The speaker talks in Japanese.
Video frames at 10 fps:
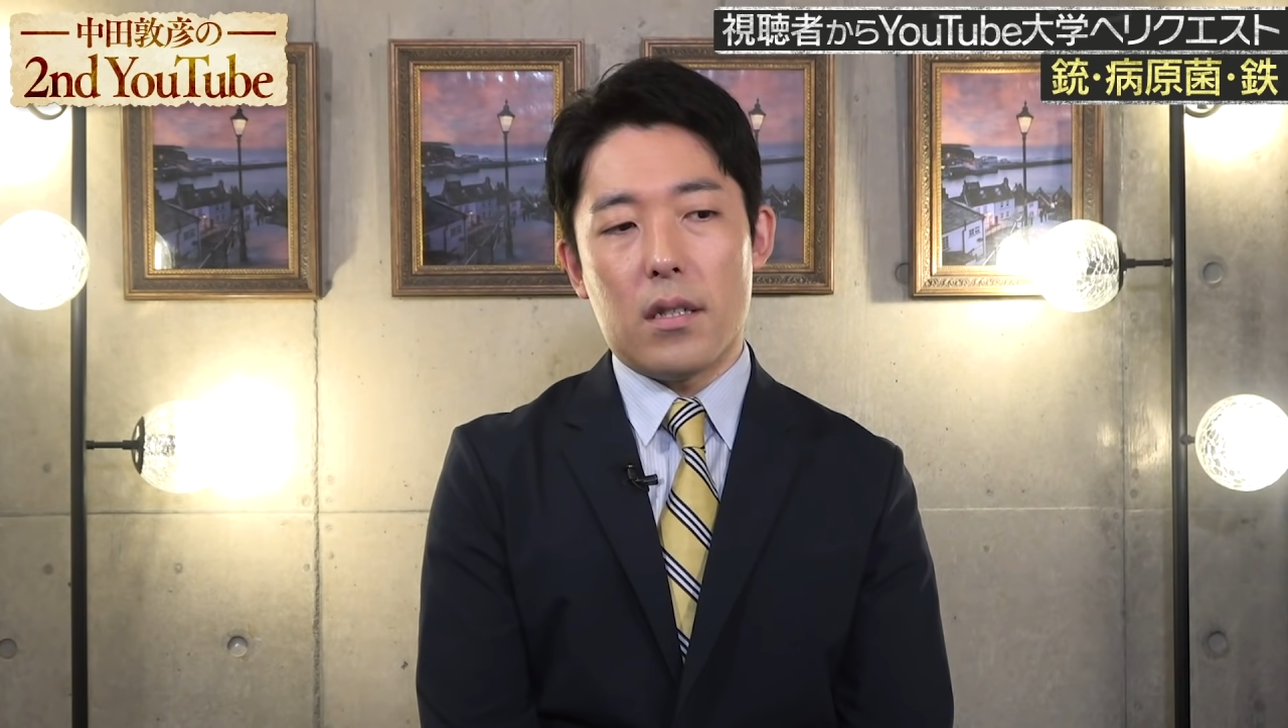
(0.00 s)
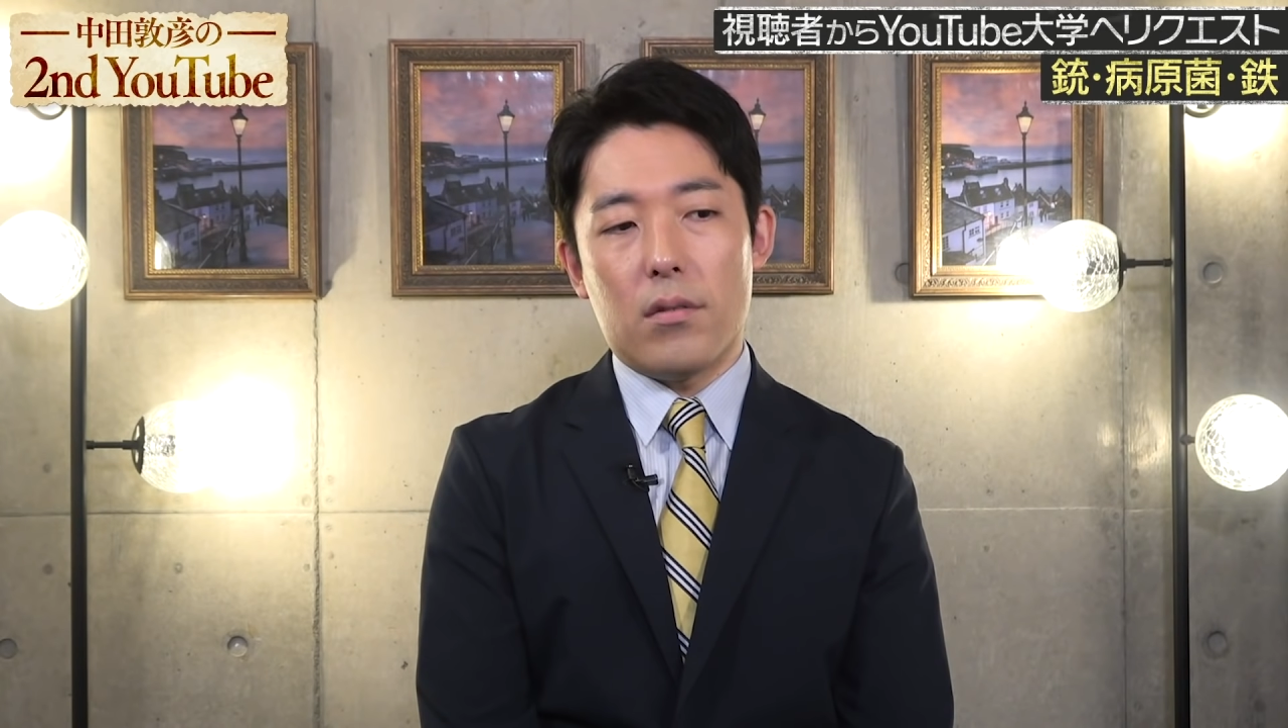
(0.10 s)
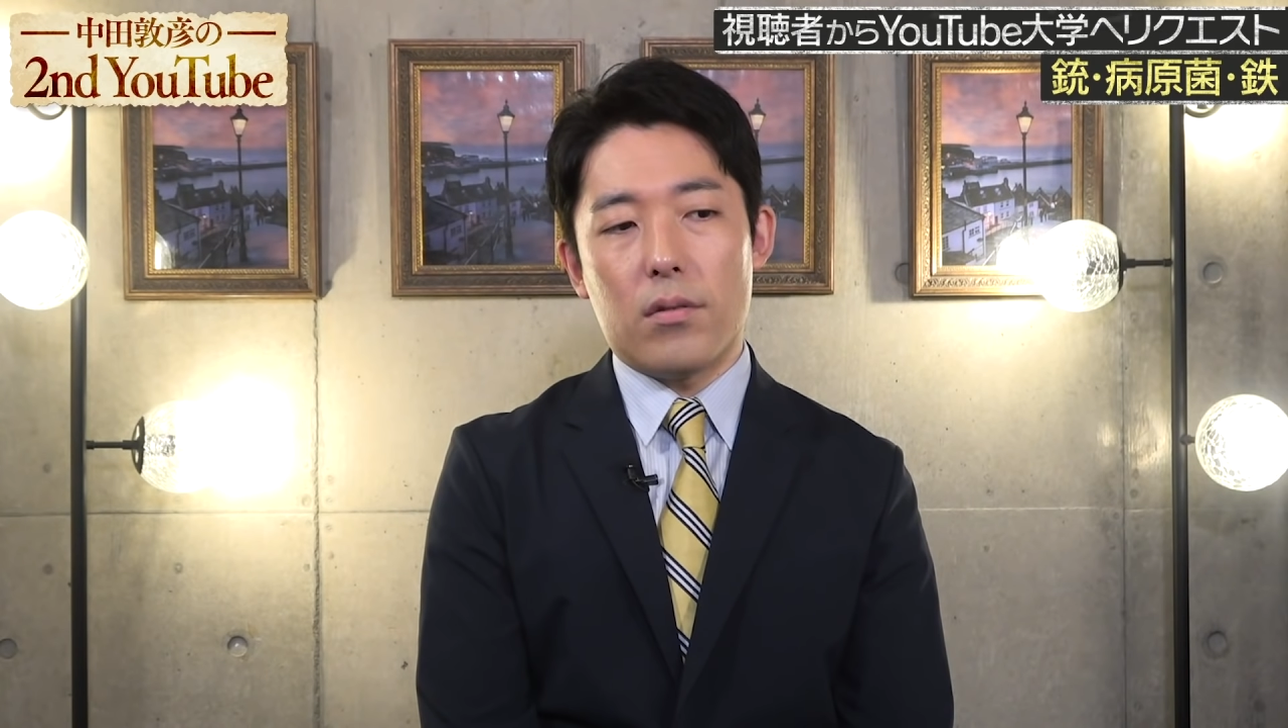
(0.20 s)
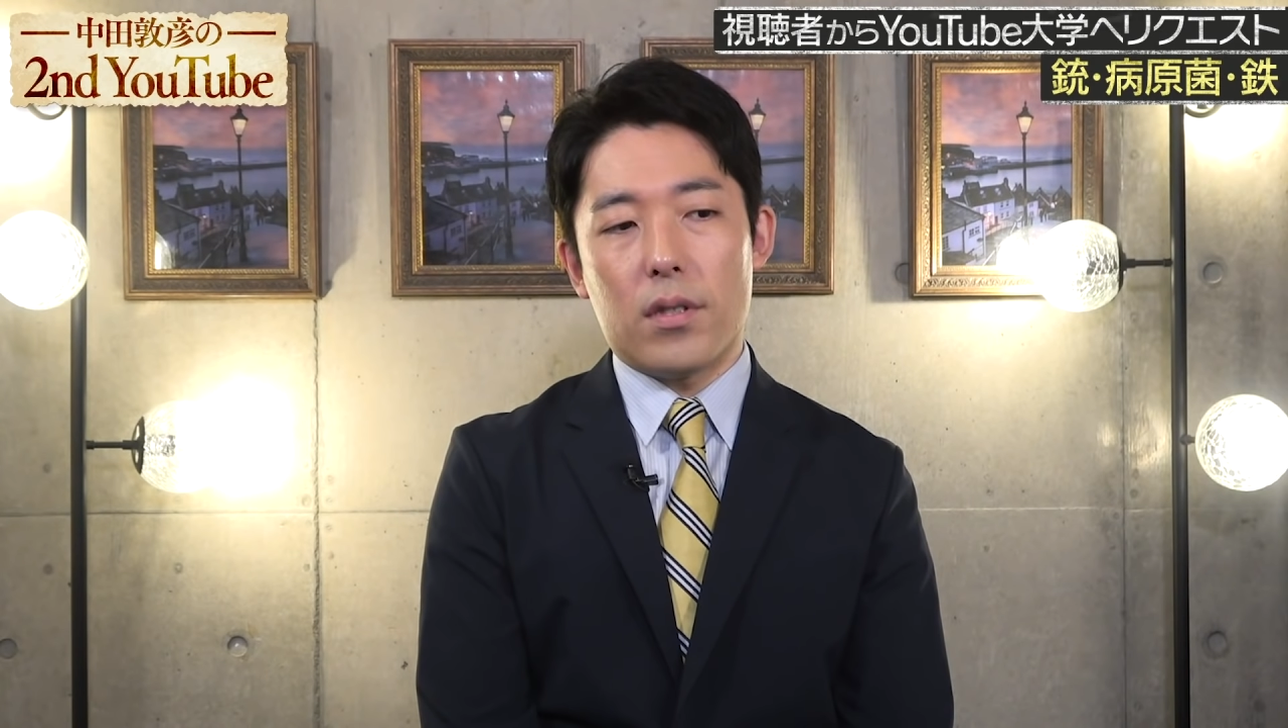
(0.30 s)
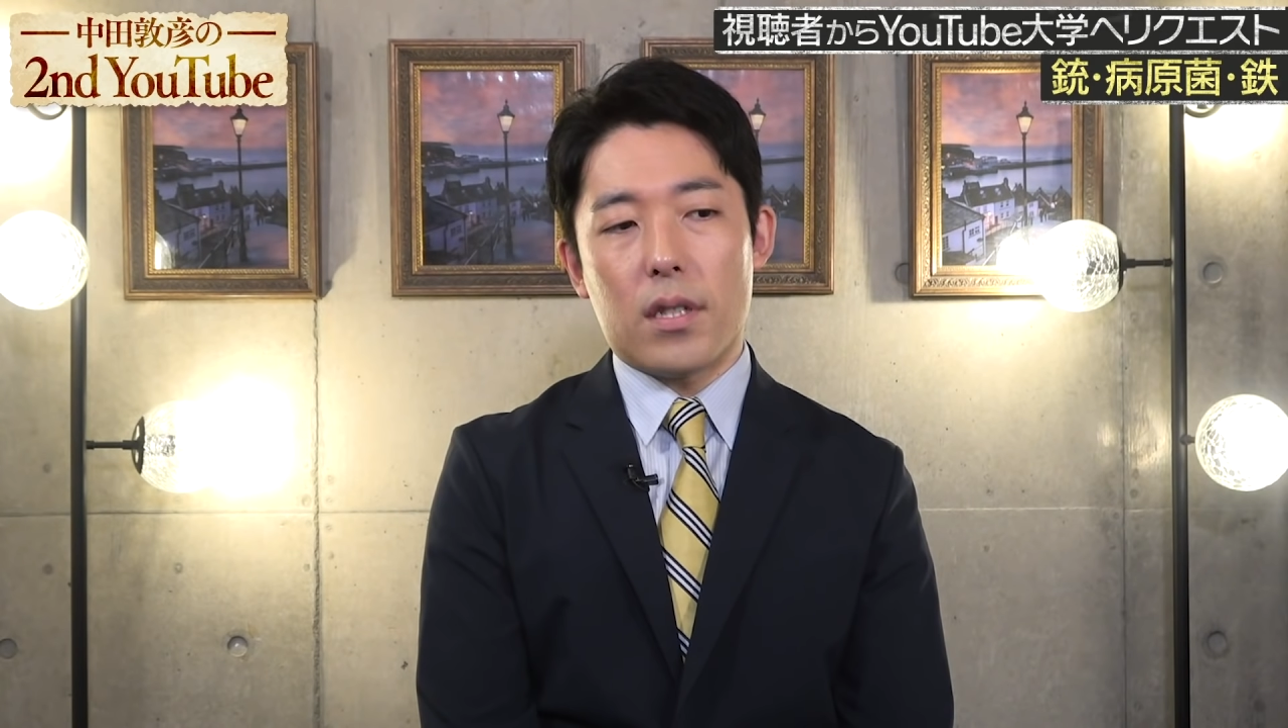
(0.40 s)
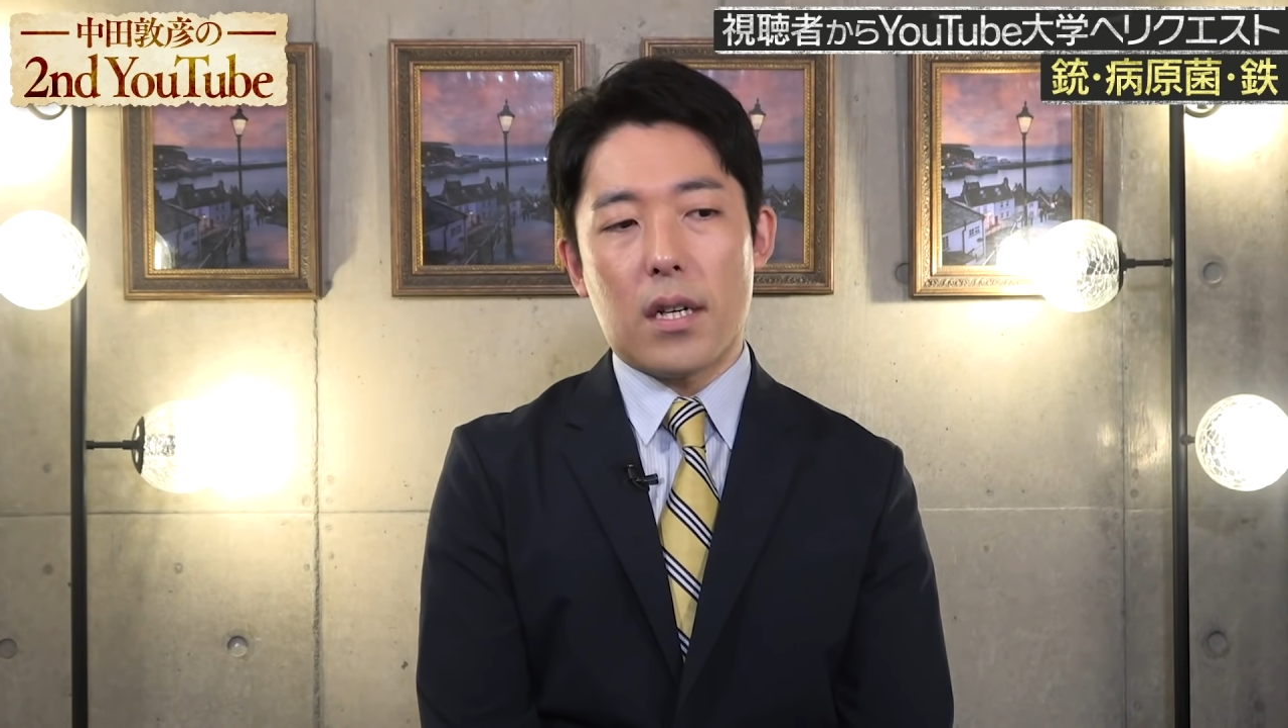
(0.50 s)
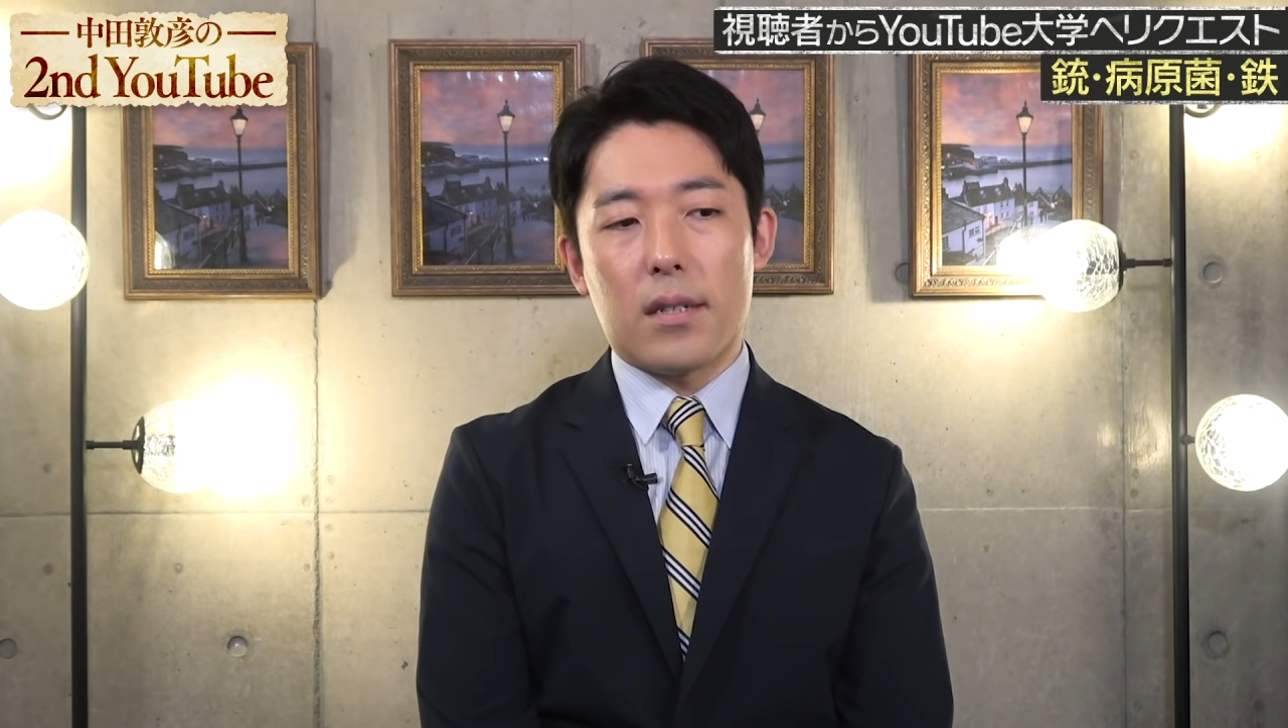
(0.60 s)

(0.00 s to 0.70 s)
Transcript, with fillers: どっちか